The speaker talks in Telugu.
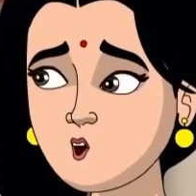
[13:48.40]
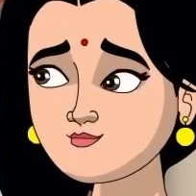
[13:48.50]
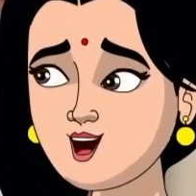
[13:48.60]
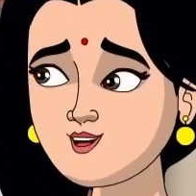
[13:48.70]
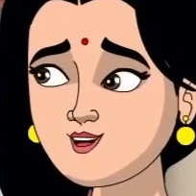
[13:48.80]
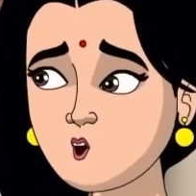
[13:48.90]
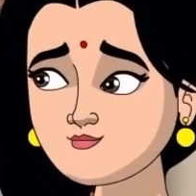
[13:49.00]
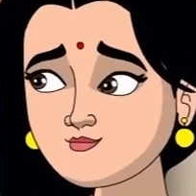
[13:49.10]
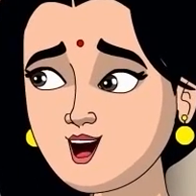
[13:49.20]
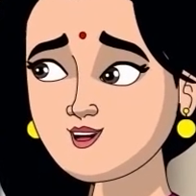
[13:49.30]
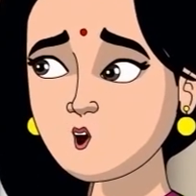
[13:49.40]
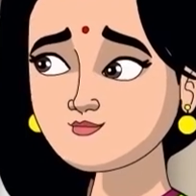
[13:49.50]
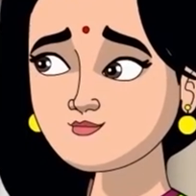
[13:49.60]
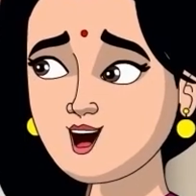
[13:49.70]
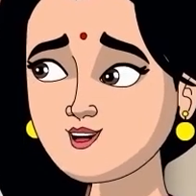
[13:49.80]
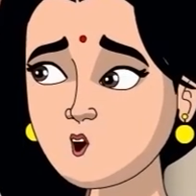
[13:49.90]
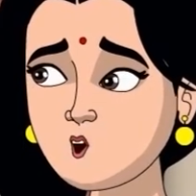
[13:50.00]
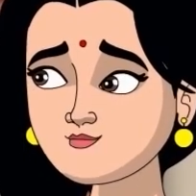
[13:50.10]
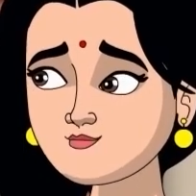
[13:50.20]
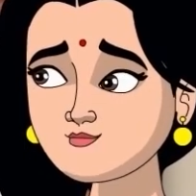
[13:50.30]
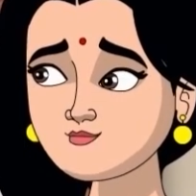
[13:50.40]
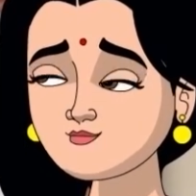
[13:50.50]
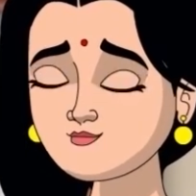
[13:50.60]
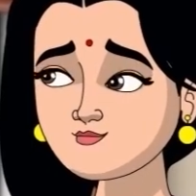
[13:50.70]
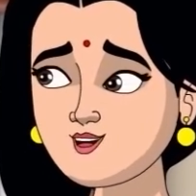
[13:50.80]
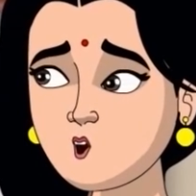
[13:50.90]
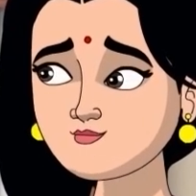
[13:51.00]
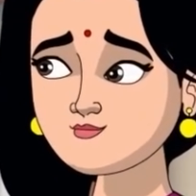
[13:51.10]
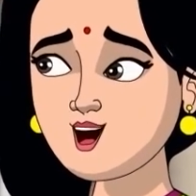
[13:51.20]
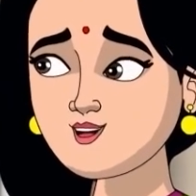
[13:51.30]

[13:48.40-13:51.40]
మీకు అసలు నగలు లేవు కదా అత్తయ్యా పట్టు